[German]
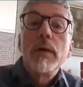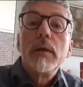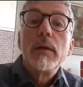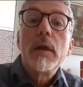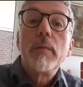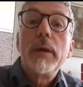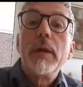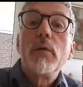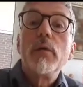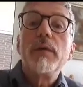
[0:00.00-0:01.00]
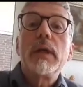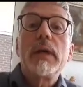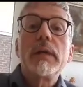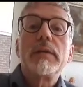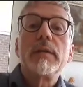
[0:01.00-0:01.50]
Ich habe meine
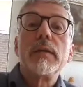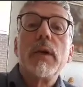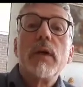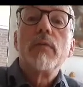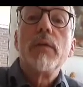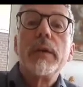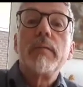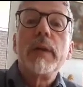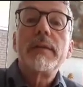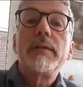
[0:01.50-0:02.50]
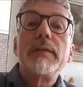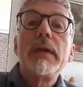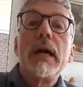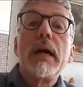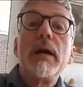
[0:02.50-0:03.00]
Osterkerze von dem letzten
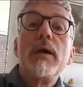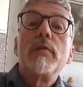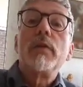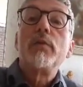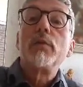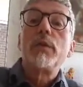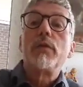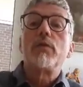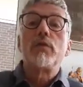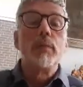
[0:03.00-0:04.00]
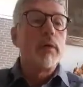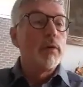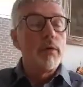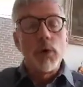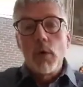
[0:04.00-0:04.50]
Jahr versucht zu
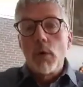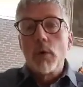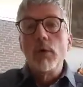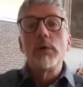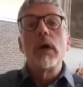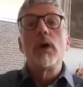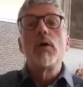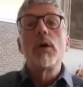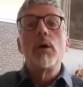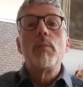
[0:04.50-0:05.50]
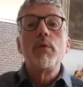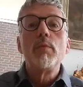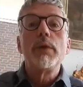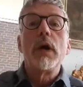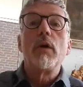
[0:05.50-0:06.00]
schmücken und auch
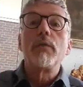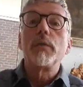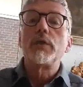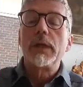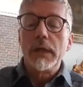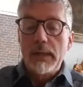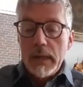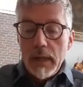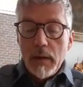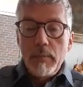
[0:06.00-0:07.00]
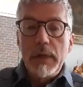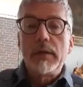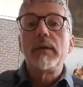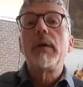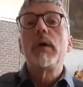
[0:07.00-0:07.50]
Blumen aufgestellt
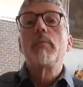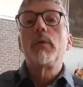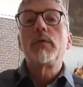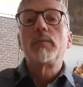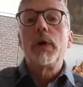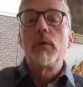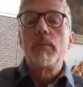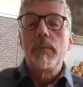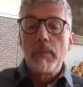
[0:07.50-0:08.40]
mit Buchsbaum.